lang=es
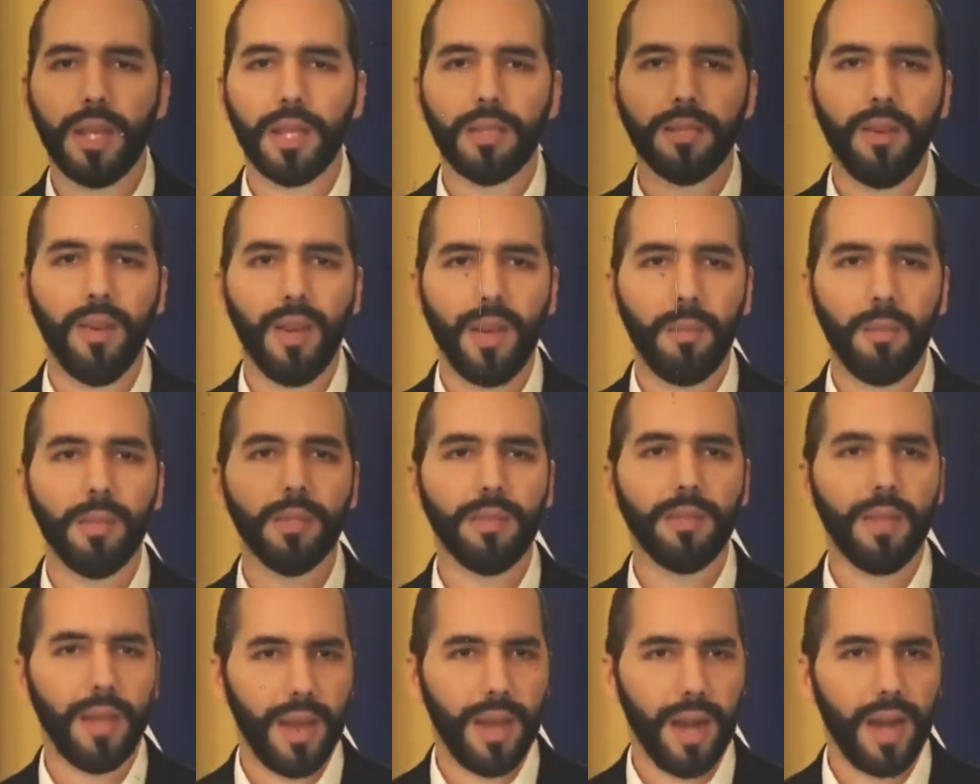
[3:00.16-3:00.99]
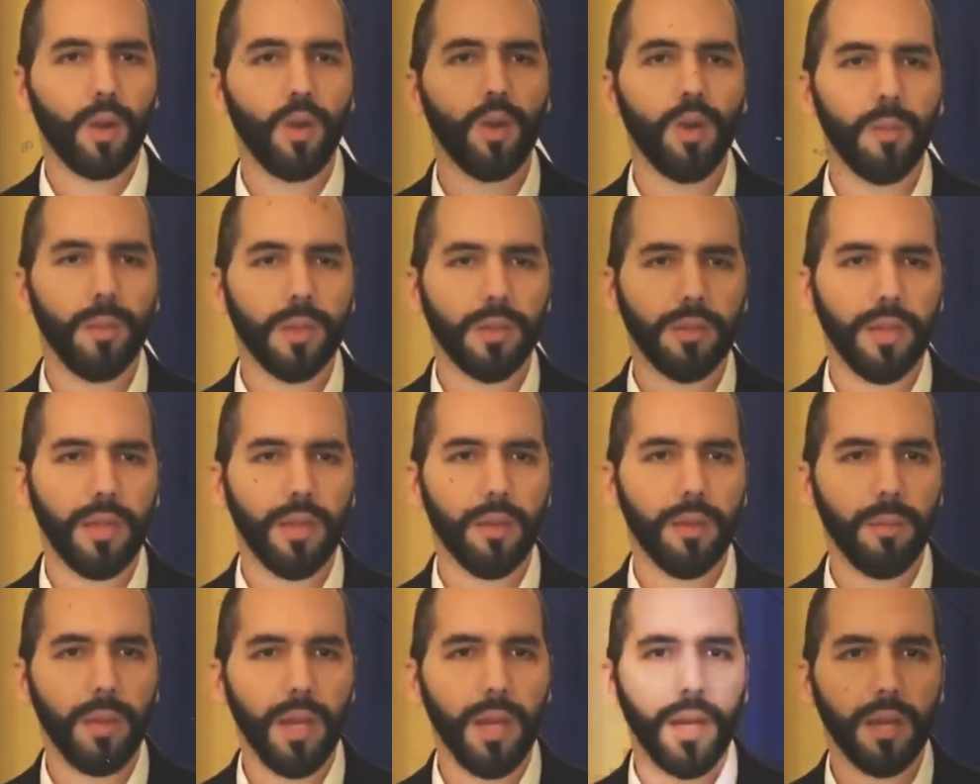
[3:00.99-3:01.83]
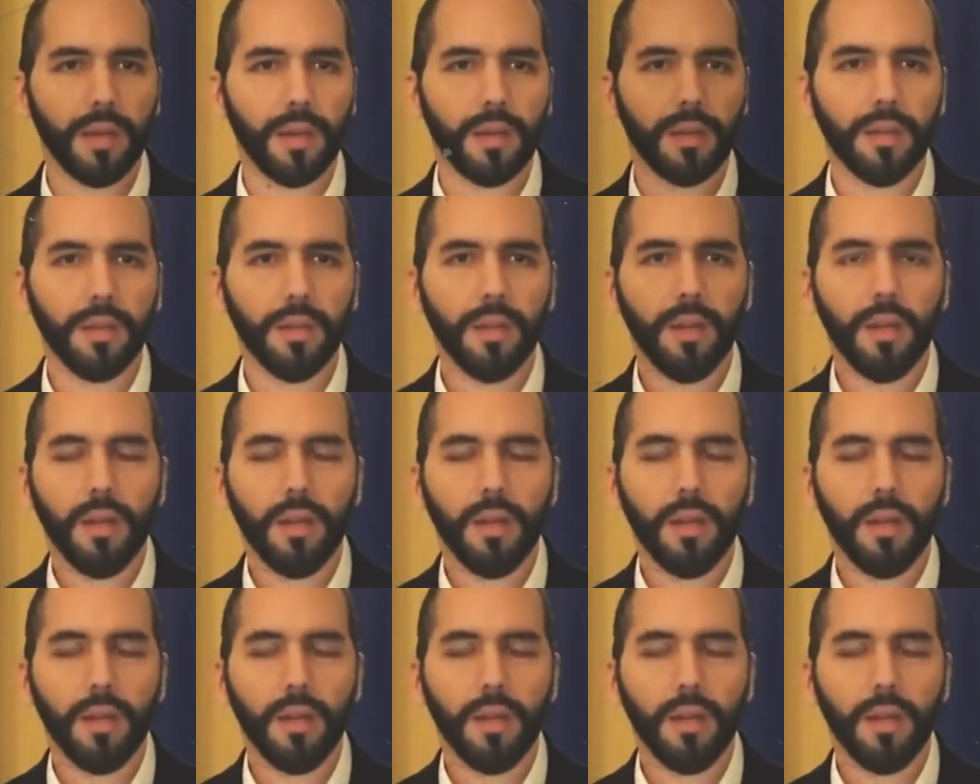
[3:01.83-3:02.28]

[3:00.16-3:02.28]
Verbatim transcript: es de que si van a investigar algo lo investiguen bien.